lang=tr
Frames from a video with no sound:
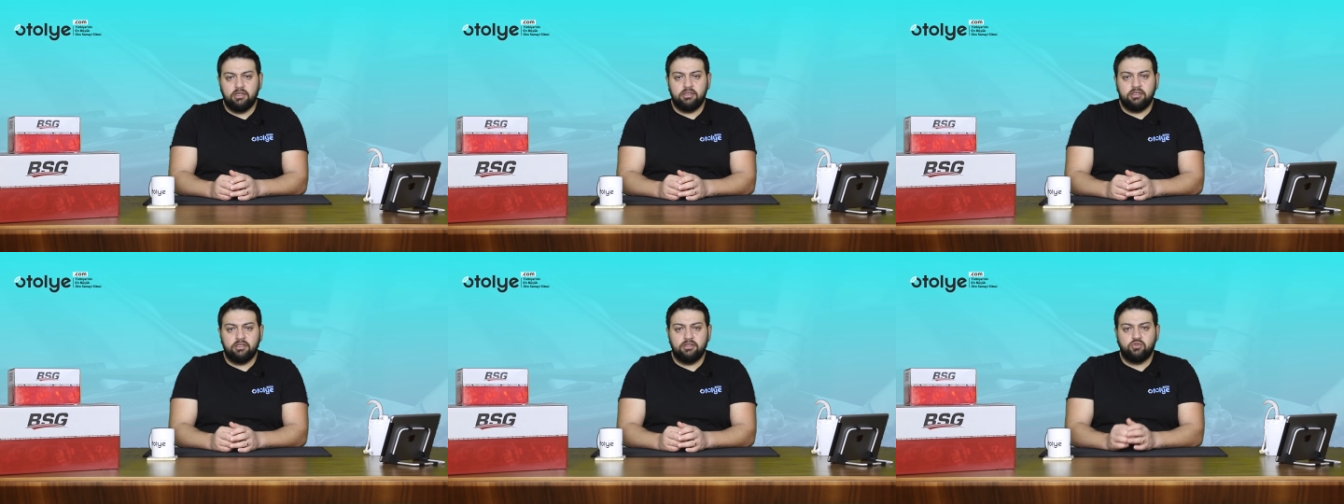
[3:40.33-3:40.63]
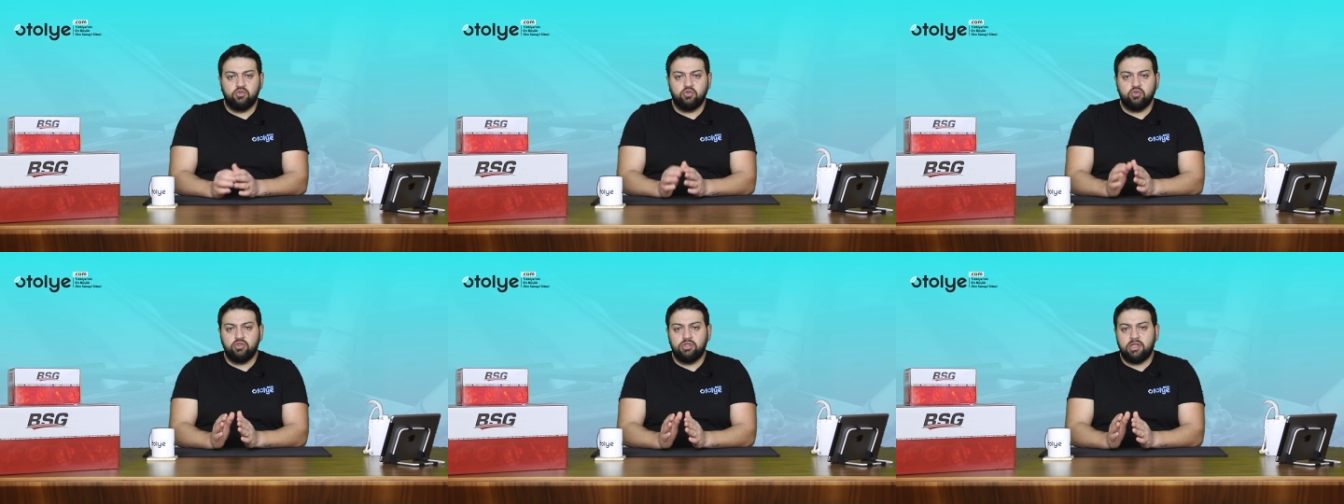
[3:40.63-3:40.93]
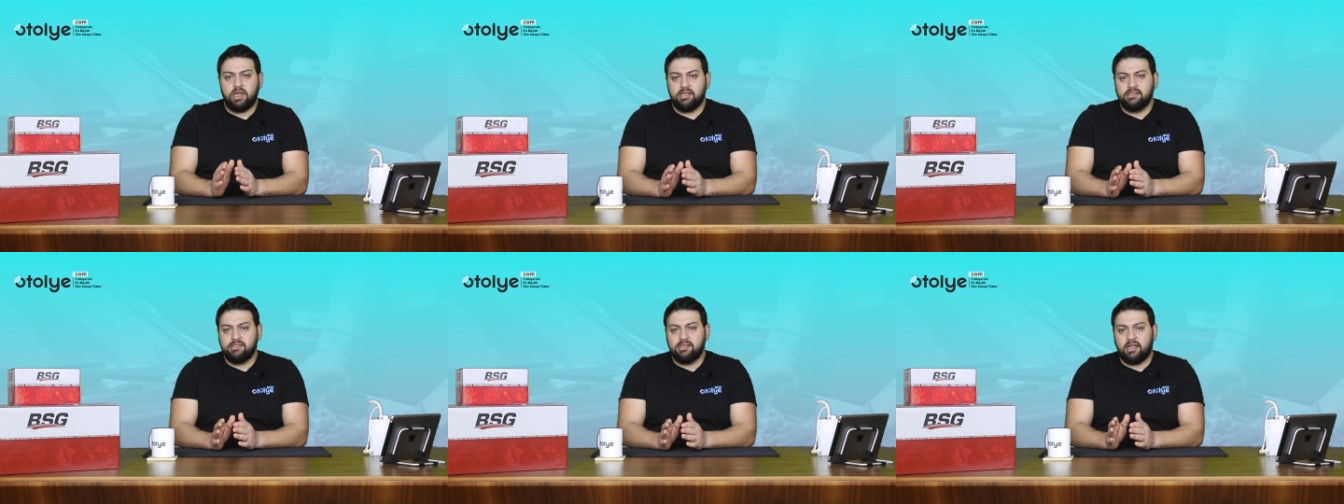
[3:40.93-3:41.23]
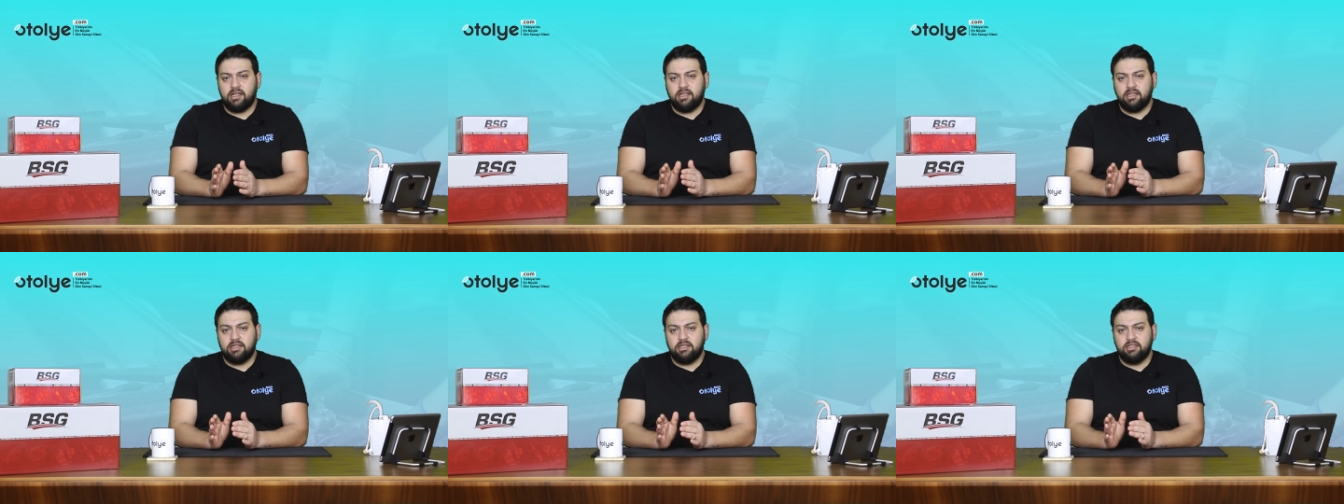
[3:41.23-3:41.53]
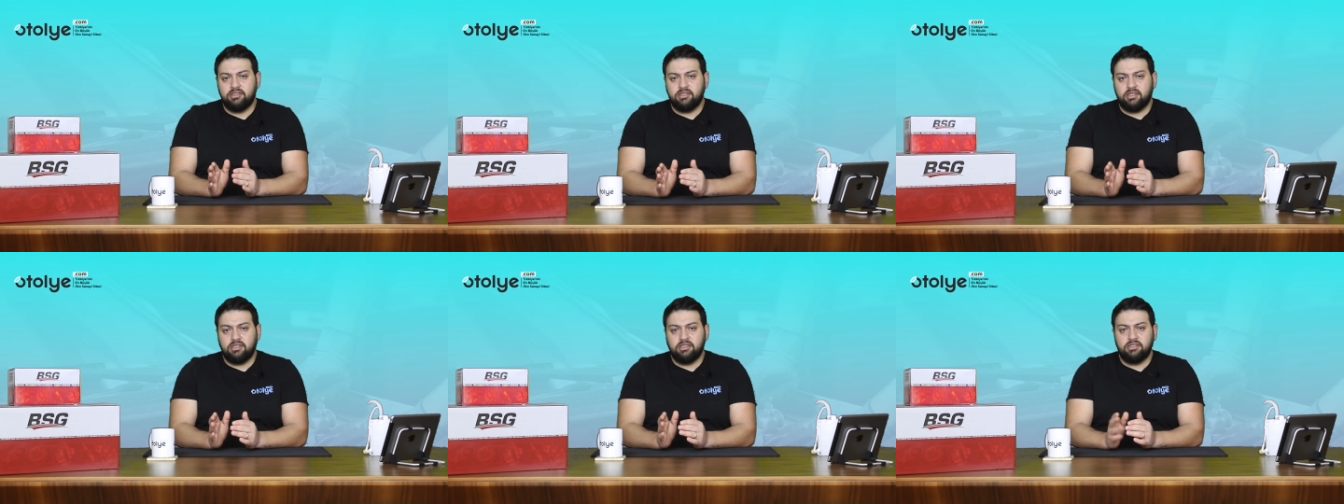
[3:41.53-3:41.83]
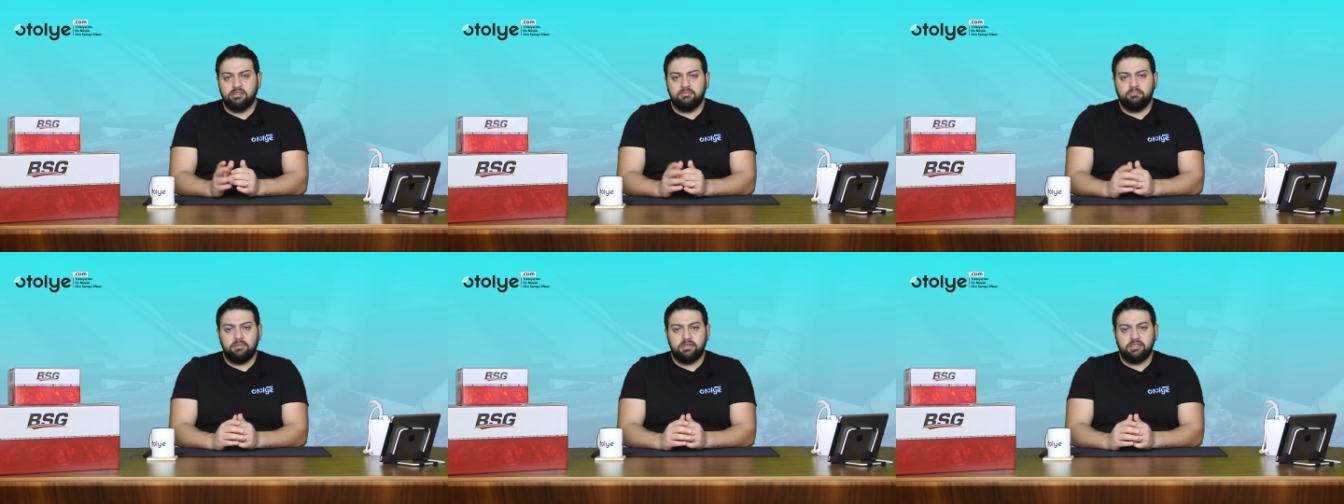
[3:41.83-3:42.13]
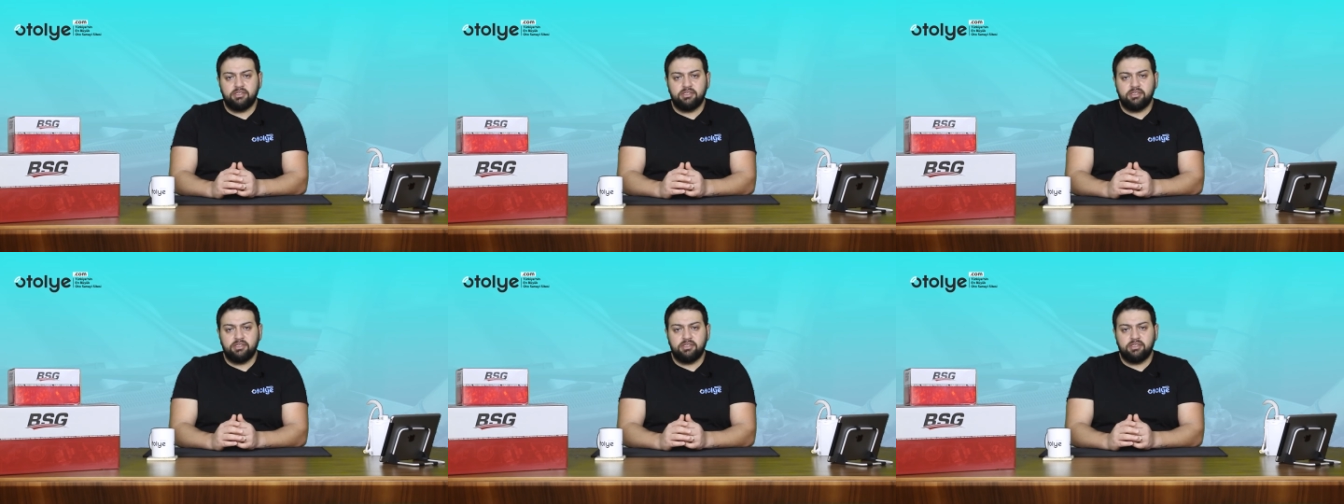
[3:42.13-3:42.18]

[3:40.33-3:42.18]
Ee, çünkü daha sağlıklı çalışıp